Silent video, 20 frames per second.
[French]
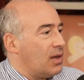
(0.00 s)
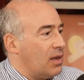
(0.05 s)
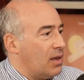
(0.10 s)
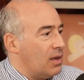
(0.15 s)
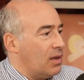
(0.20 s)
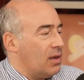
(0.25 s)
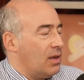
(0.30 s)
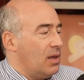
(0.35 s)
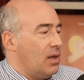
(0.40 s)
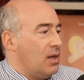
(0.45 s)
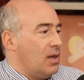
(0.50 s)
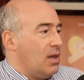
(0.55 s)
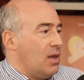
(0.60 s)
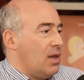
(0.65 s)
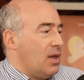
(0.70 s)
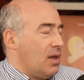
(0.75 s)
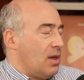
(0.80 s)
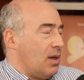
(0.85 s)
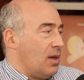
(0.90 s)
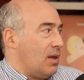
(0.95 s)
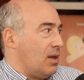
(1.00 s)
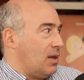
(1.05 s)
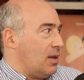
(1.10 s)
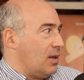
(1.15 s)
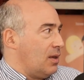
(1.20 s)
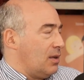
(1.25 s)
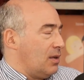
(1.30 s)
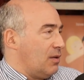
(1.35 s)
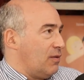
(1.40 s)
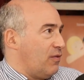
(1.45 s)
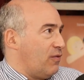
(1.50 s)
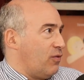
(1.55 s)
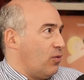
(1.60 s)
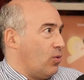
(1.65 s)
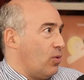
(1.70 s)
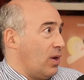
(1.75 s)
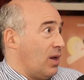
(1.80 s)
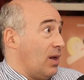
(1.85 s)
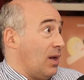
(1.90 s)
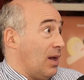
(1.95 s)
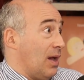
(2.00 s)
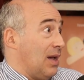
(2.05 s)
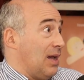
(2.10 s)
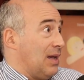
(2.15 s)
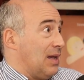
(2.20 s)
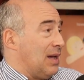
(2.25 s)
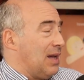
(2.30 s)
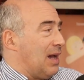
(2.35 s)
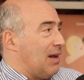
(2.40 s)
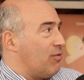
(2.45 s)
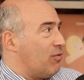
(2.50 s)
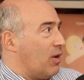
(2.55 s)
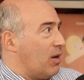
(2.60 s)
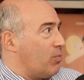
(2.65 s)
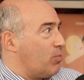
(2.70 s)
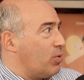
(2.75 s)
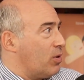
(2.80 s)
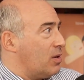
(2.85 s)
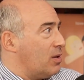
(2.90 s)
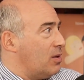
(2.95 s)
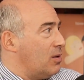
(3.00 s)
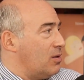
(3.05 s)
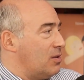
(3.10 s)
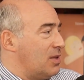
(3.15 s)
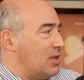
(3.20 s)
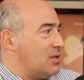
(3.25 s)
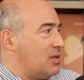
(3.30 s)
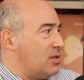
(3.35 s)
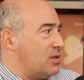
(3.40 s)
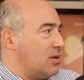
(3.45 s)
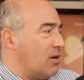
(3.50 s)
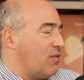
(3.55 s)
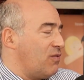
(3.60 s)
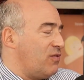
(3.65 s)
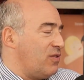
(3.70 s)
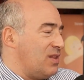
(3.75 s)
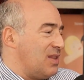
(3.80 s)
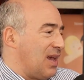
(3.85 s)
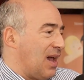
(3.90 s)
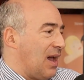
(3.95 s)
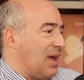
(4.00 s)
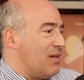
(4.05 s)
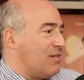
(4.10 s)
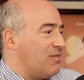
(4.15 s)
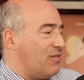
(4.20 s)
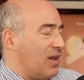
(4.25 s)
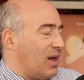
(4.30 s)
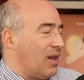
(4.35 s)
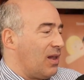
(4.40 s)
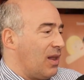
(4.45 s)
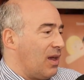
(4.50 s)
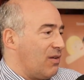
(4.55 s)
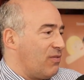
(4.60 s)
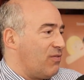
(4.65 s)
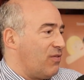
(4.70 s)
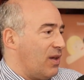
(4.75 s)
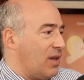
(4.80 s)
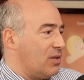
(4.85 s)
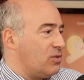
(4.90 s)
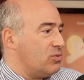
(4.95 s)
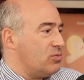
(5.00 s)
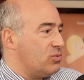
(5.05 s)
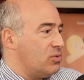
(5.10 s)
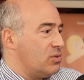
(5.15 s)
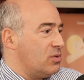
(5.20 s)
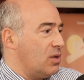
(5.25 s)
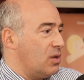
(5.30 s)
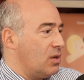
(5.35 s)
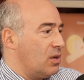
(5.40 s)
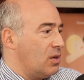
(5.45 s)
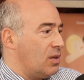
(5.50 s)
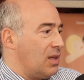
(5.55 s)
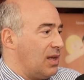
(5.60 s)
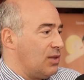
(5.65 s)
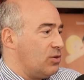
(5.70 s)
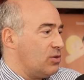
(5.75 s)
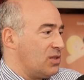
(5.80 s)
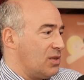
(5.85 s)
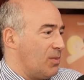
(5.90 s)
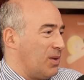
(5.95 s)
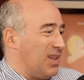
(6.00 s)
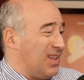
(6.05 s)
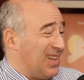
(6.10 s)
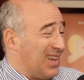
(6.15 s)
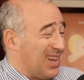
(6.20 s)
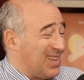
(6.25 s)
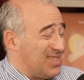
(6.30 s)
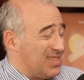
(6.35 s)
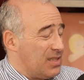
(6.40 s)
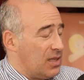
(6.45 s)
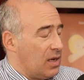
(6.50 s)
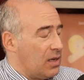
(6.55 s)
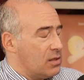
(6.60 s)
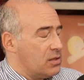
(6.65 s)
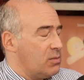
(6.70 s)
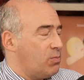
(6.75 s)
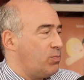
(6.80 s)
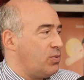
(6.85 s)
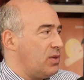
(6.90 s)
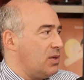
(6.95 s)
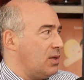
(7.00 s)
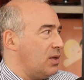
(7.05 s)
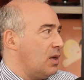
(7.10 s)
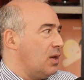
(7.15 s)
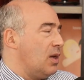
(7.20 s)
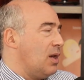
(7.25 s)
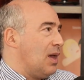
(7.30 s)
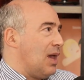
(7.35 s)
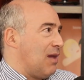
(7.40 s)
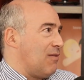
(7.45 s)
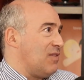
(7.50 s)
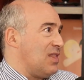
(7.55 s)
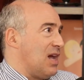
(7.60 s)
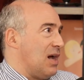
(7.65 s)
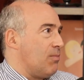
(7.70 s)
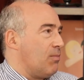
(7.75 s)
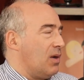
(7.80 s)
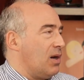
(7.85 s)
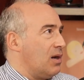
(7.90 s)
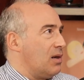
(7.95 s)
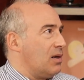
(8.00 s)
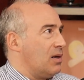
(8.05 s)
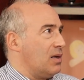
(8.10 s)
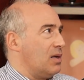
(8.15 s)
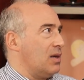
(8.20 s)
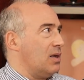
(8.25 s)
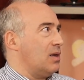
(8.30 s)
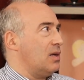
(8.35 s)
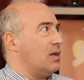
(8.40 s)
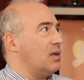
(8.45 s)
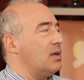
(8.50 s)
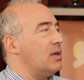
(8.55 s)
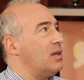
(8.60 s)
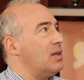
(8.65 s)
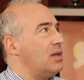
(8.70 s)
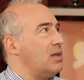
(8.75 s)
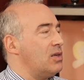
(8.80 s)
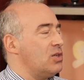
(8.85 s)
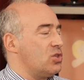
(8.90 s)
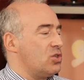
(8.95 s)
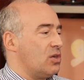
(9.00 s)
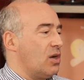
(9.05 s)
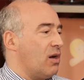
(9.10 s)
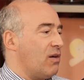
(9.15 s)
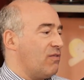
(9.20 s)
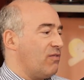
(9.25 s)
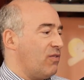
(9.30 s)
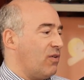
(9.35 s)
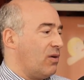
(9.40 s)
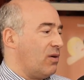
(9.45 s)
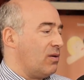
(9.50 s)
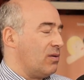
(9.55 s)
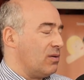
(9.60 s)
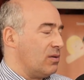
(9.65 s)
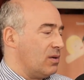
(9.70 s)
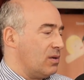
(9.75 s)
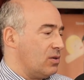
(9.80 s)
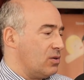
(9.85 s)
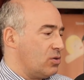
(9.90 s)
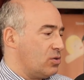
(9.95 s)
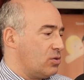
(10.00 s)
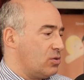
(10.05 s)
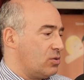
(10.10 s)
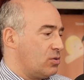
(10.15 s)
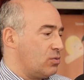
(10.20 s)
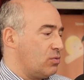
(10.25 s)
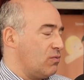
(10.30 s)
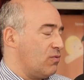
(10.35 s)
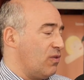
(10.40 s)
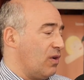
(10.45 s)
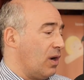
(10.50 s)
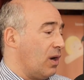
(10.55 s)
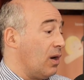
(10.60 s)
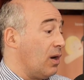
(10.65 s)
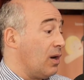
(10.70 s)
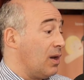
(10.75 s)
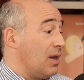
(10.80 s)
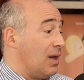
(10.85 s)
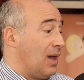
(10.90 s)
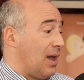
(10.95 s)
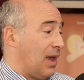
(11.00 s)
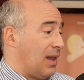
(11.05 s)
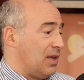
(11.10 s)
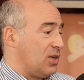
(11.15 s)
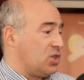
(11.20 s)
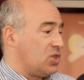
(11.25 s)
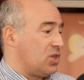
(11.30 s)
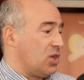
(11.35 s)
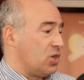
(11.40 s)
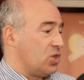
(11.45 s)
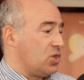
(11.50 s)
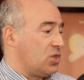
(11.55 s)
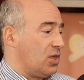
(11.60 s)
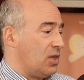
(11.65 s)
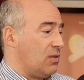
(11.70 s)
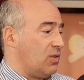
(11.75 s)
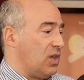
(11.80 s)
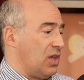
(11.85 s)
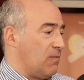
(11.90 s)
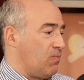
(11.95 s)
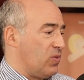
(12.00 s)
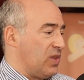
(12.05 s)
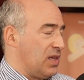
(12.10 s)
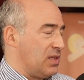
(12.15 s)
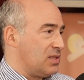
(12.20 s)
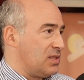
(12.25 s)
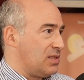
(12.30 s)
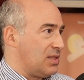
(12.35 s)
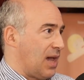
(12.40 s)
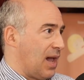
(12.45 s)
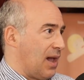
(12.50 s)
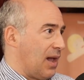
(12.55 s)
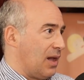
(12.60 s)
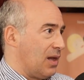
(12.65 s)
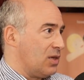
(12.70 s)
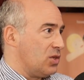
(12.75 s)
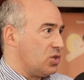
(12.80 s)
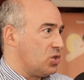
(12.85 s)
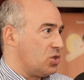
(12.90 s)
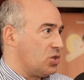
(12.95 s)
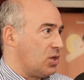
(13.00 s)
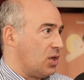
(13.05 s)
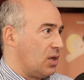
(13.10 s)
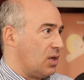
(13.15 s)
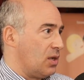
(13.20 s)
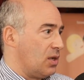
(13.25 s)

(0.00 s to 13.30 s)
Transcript: que euh, il faut euh, avoir pris une décision finale vers la fin euh, de la deuxième année de résidence. Puis évidemment, les gens vont souvent aller chercher des stages